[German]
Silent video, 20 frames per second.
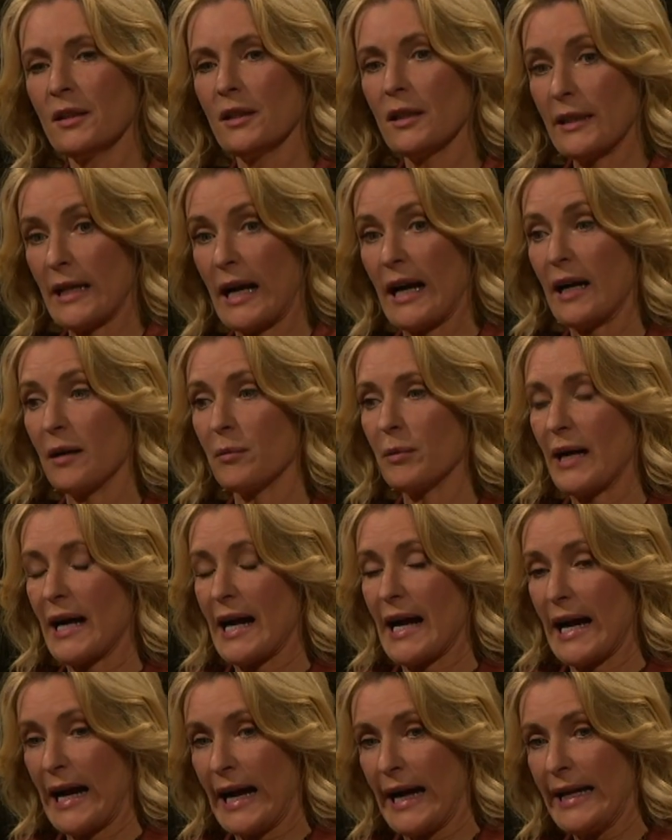ja, aber
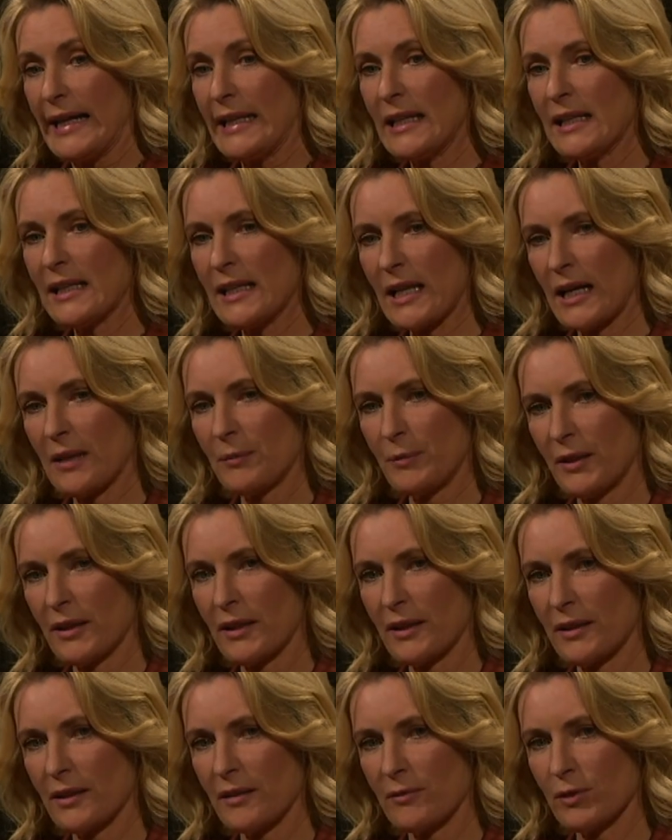einen
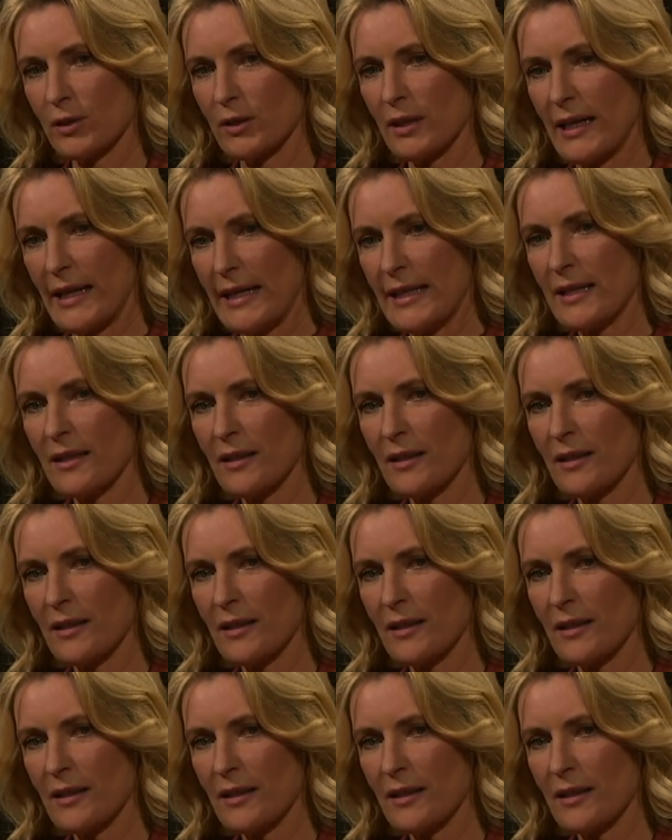Nachmittag in der Woche, einen